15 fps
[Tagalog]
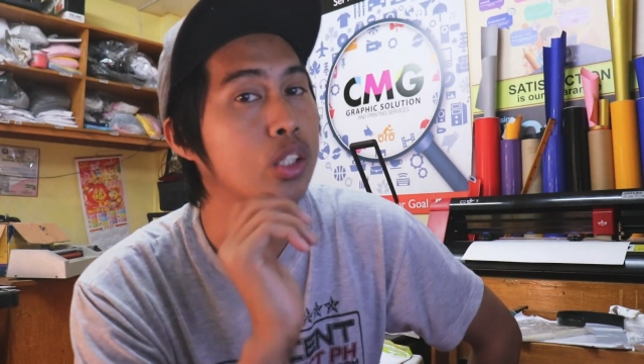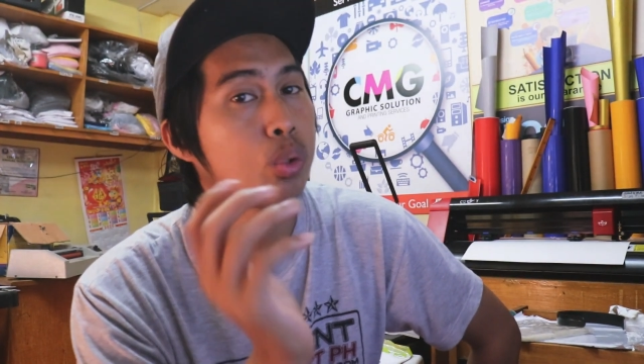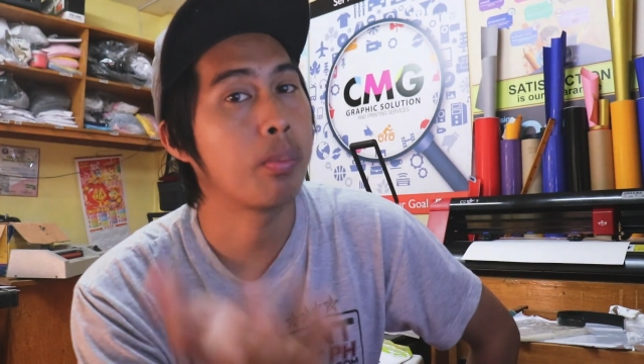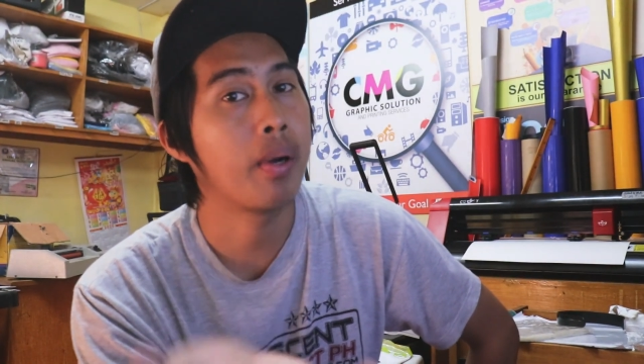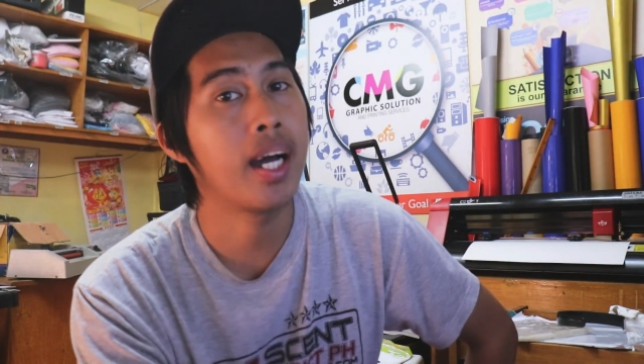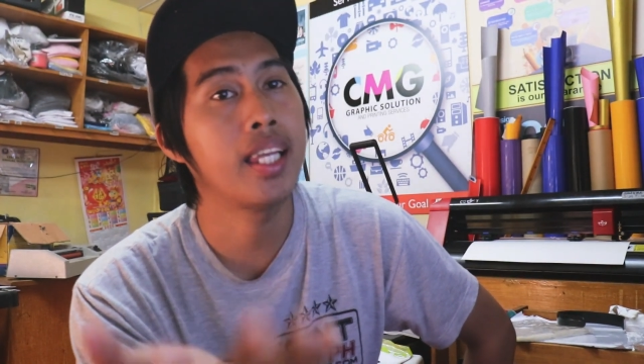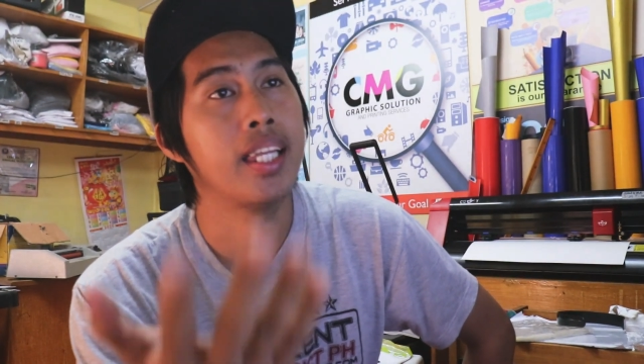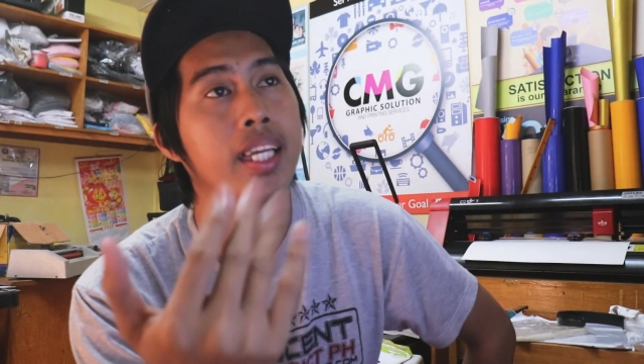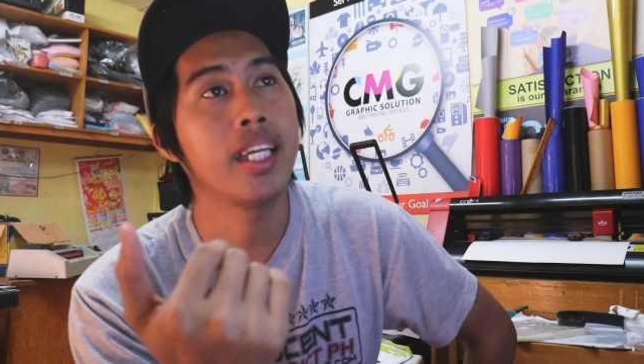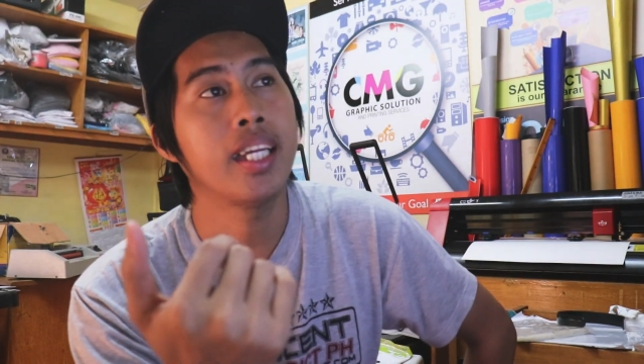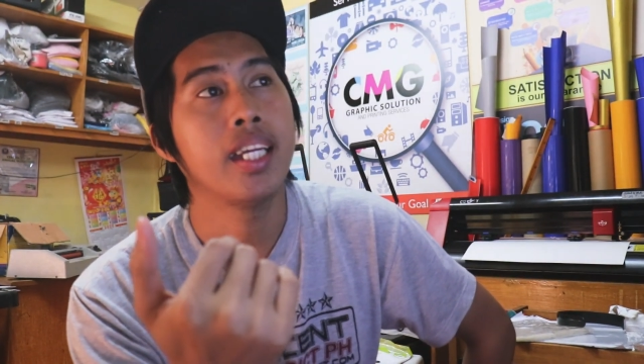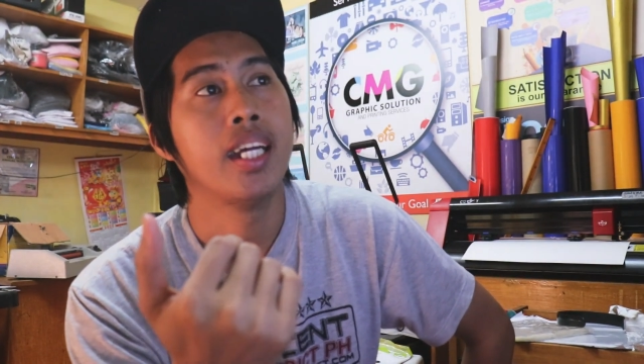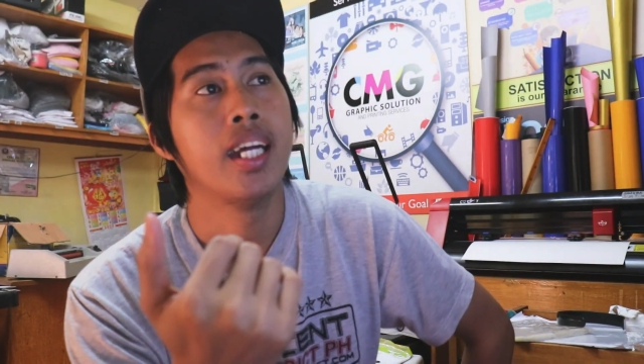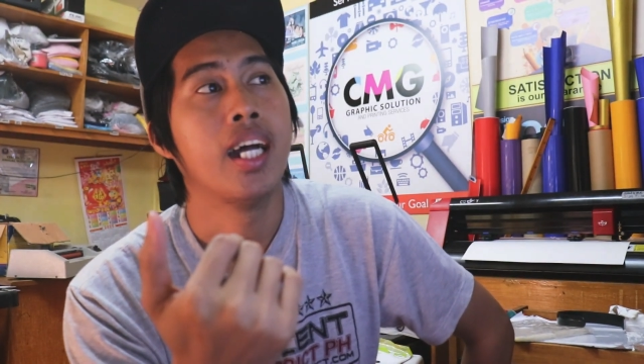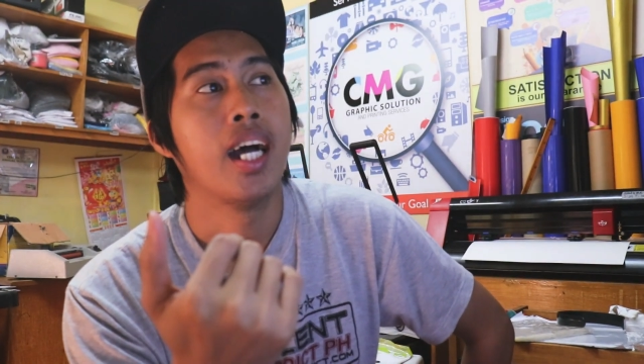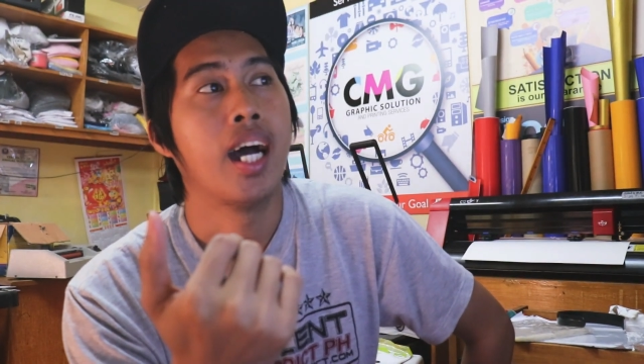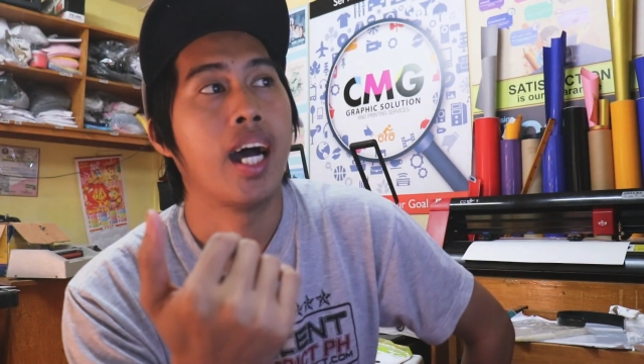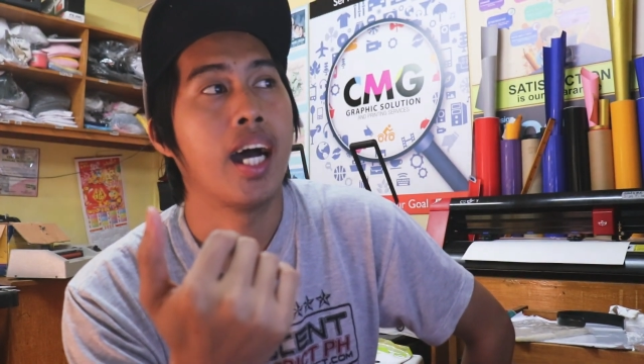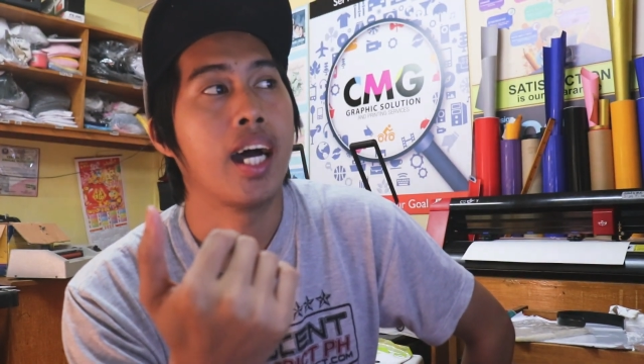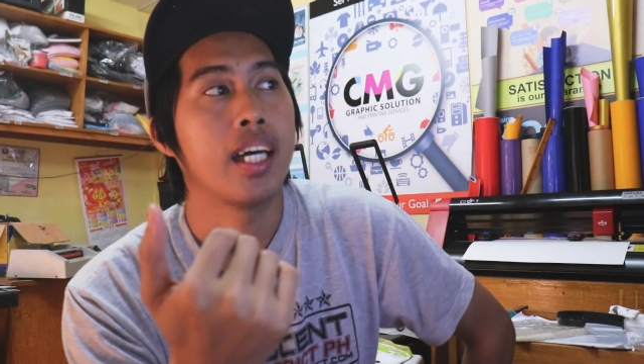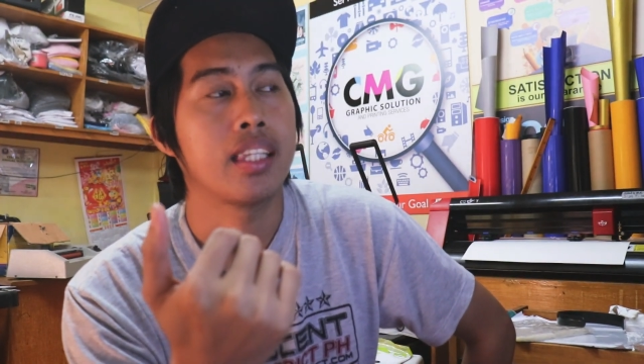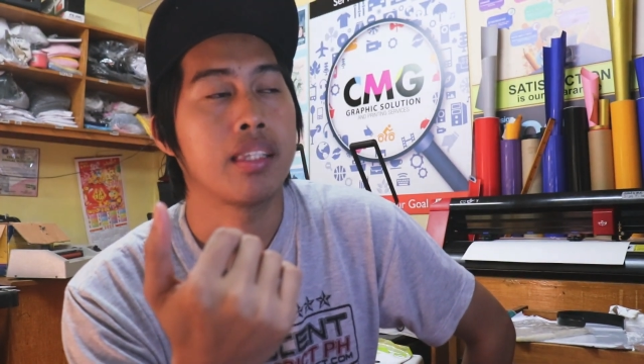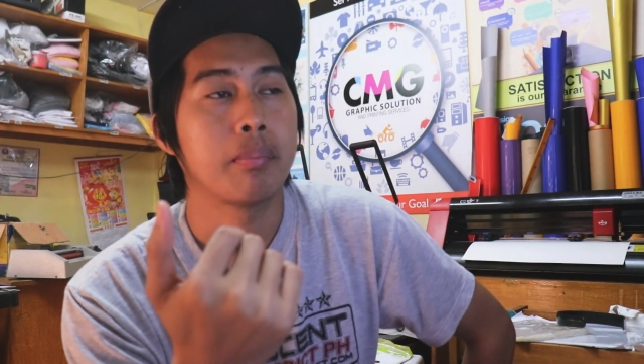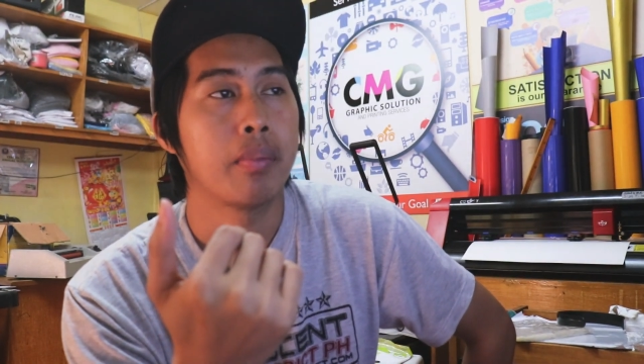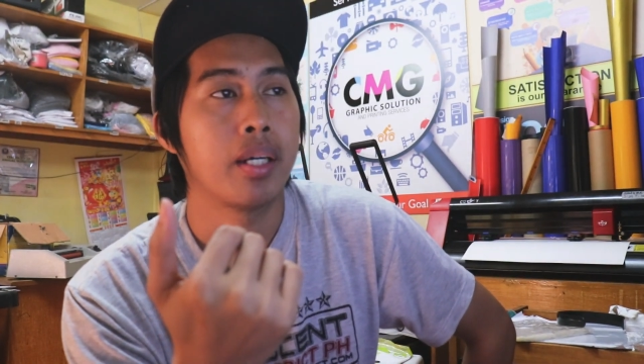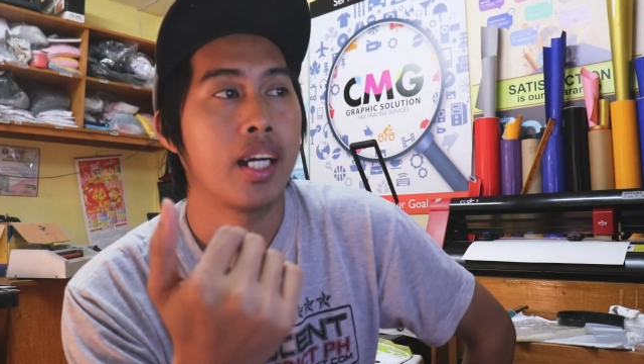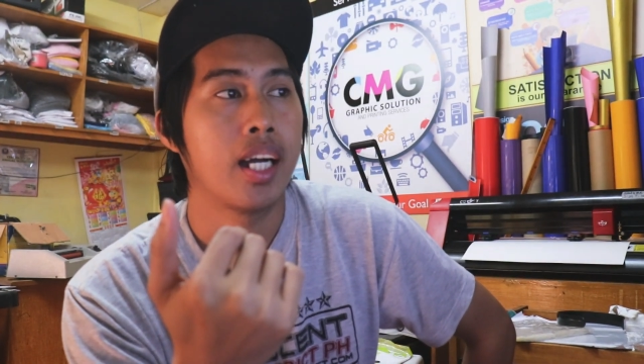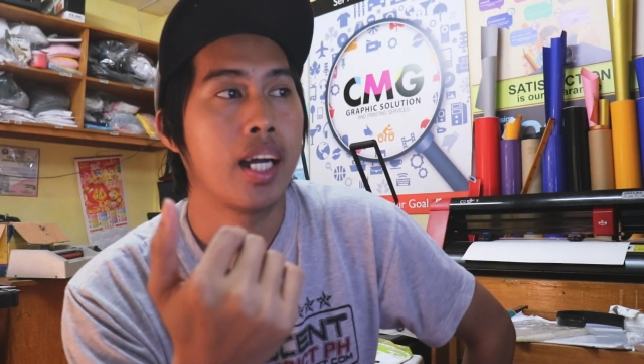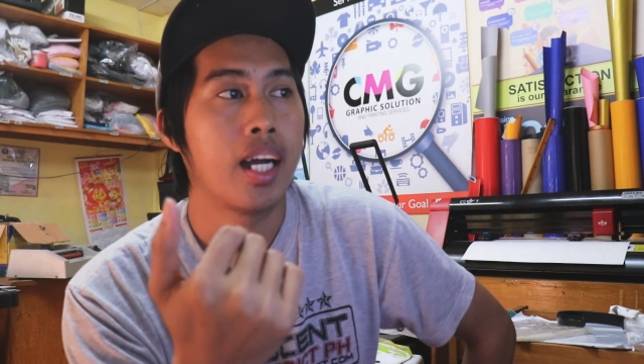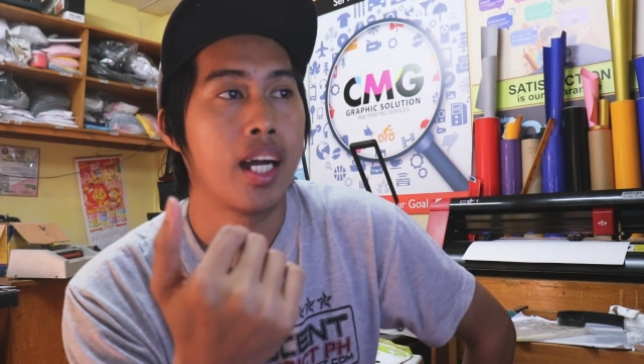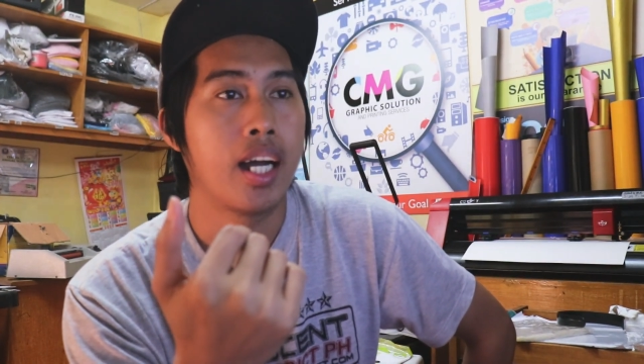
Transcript: sumali at mga